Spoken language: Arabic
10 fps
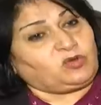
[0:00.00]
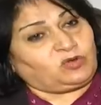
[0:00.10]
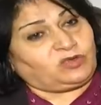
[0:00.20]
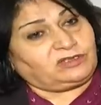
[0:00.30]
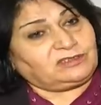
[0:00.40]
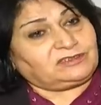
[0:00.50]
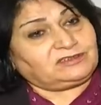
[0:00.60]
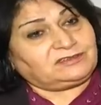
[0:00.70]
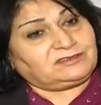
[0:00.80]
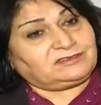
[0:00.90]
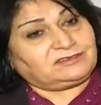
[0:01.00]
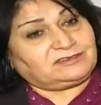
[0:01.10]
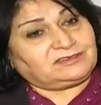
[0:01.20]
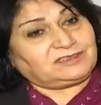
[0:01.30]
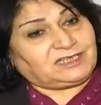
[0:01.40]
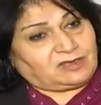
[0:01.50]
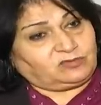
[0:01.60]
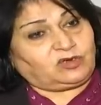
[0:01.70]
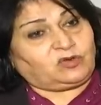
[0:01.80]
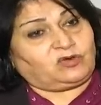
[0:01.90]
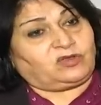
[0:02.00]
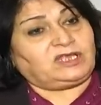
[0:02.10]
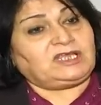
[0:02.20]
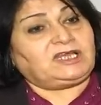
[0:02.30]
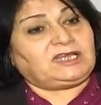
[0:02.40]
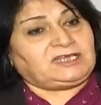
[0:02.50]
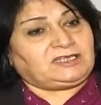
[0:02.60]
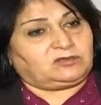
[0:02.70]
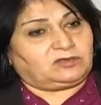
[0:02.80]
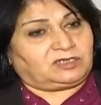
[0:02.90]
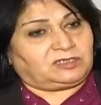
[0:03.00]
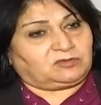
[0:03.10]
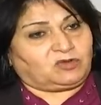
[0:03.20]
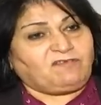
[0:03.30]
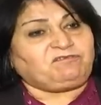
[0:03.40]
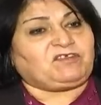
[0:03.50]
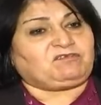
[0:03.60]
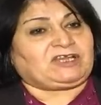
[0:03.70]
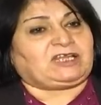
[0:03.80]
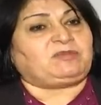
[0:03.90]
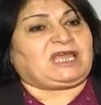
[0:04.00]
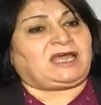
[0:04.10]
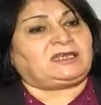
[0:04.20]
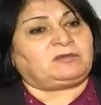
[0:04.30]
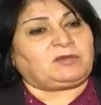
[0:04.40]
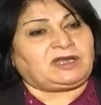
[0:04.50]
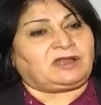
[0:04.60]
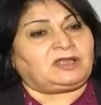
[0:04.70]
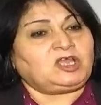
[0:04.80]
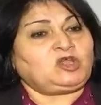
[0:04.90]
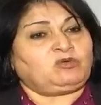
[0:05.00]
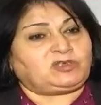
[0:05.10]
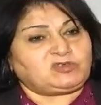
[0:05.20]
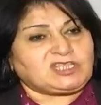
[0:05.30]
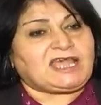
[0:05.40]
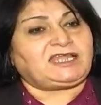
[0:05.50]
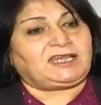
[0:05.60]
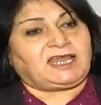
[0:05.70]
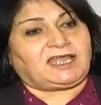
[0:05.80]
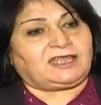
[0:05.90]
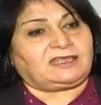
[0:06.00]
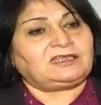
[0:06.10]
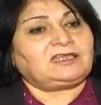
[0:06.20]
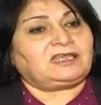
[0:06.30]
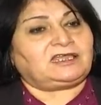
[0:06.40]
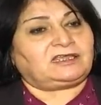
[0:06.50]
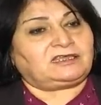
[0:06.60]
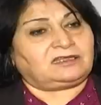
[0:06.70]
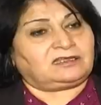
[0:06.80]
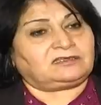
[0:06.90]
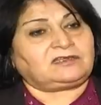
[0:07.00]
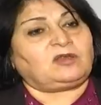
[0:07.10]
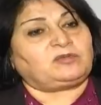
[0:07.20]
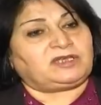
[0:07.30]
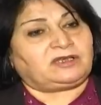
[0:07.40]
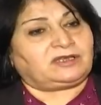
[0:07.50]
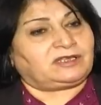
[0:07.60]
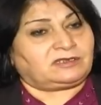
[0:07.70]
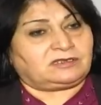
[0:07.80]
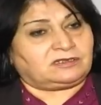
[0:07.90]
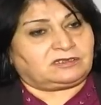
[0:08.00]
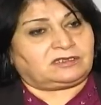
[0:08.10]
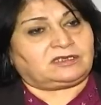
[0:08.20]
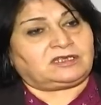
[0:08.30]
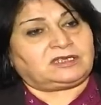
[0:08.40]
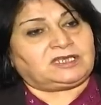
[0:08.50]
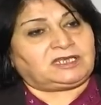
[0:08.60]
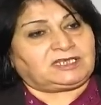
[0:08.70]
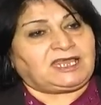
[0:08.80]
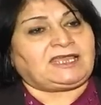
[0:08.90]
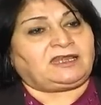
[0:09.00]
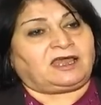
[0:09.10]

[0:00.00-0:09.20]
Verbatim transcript: الخلع قانون الخلع ليخفف العبء عن المرأة ويسهل لها آه، طلب آه، انهاء